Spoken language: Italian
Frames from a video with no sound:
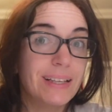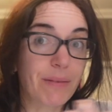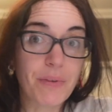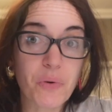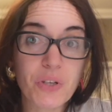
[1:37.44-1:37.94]

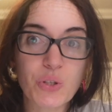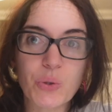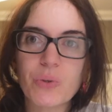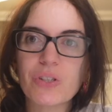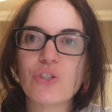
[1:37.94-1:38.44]
abbiamo visto
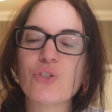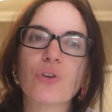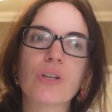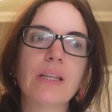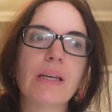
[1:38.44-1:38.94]
in questi
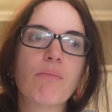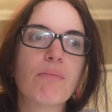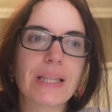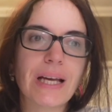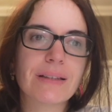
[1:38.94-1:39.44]
giorni,
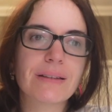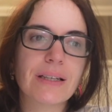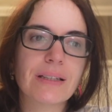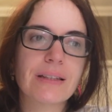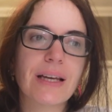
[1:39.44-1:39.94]

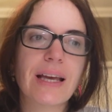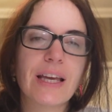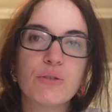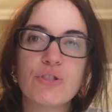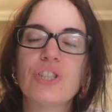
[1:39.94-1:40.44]
Manhattan
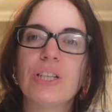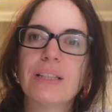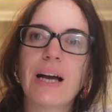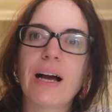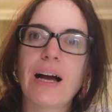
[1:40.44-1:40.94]
è
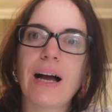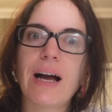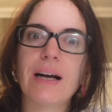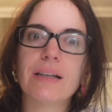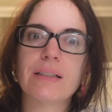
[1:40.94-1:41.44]
riuscita
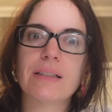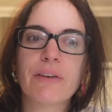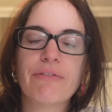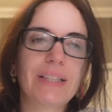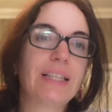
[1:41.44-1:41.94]
a eh,
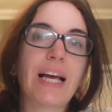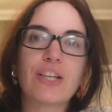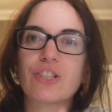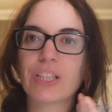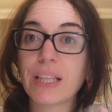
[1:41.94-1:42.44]
fa
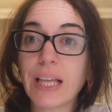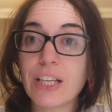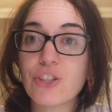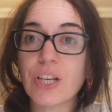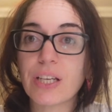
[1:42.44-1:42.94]
rinascere
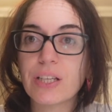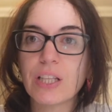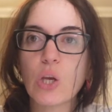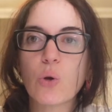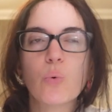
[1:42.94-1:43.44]
dalle
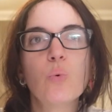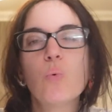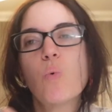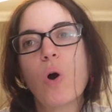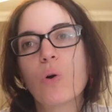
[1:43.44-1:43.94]
ceneri un
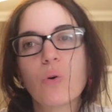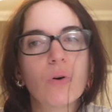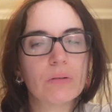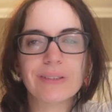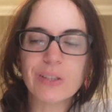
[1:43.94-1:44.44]

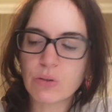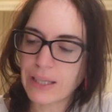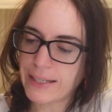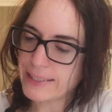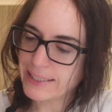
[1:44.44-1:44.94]
luogo di
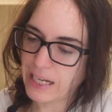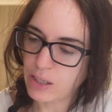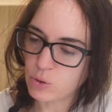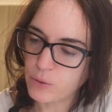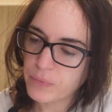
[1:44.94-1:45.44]
totale
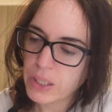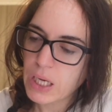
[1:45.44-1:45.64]
degrado.